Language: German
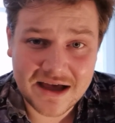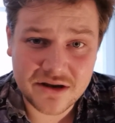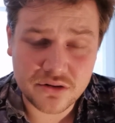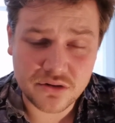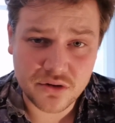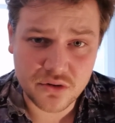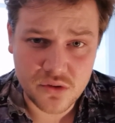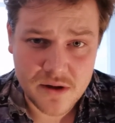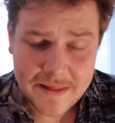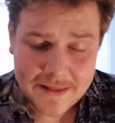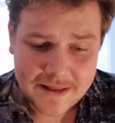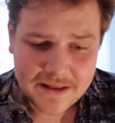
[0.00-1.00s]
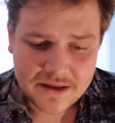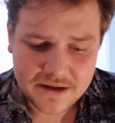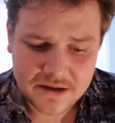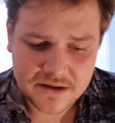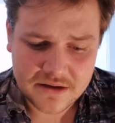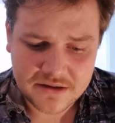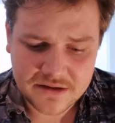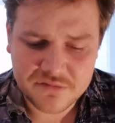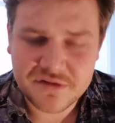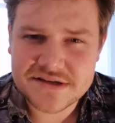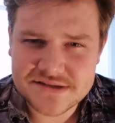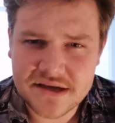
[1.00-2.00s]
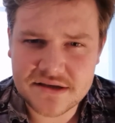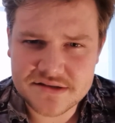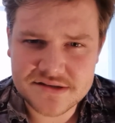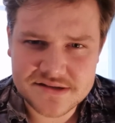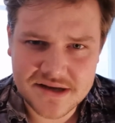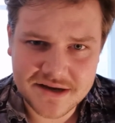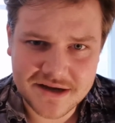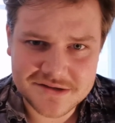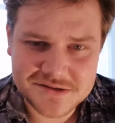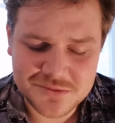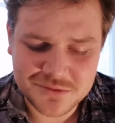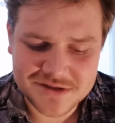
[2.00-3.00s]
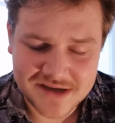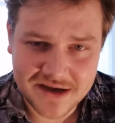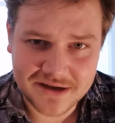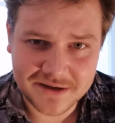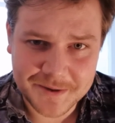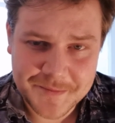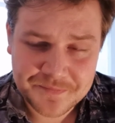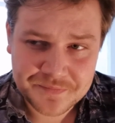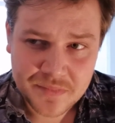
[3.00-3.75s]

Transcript: I don't know. Äh, jedenfalls denke ich, ist das eine ganz gute Sache.